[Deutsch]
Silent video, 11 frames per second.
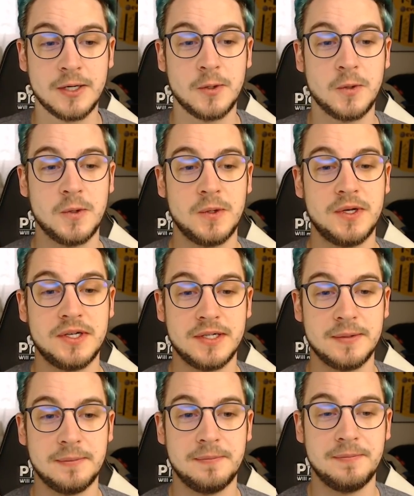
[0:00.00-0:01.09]
Und
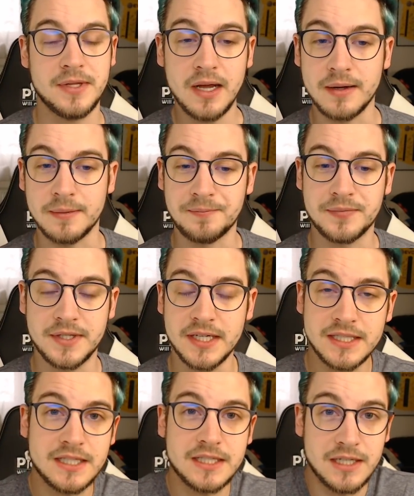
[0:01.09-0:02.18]
ähm, ja,
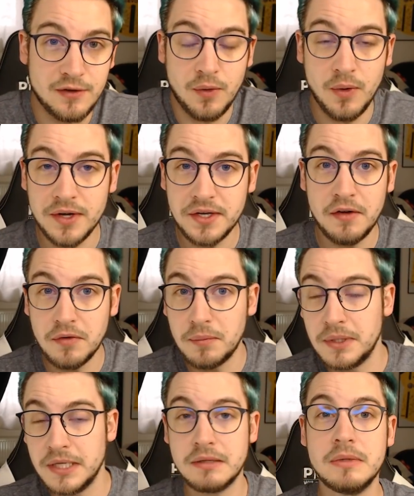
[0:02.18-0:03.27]
das ist der Vorteil von
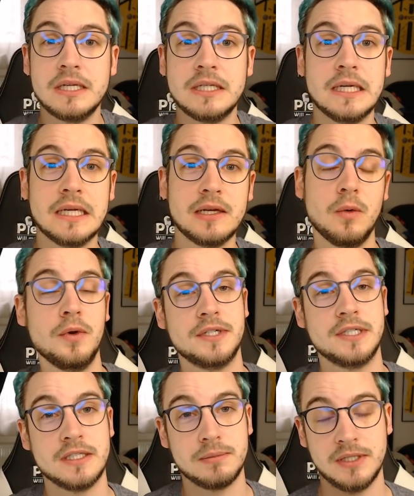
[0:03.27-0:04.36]
pizmeet.de und
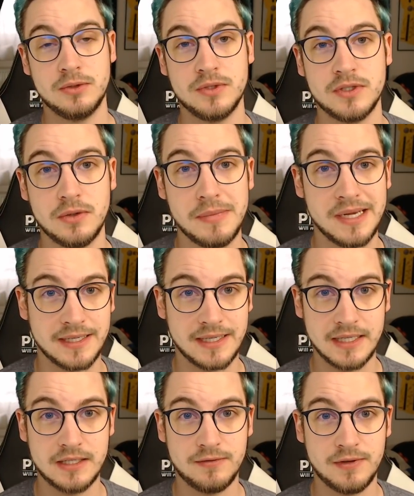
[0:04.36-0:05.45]
das bringt uns auch mehr
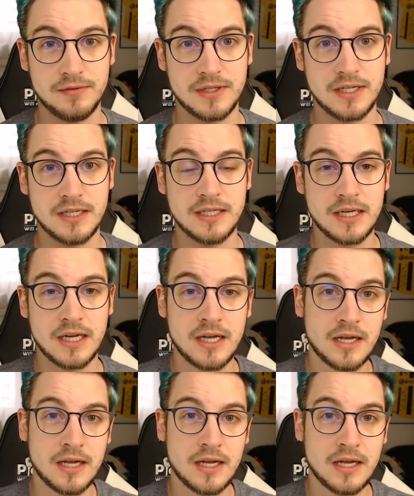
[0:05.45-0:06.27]
Geld, weil wir dann nicht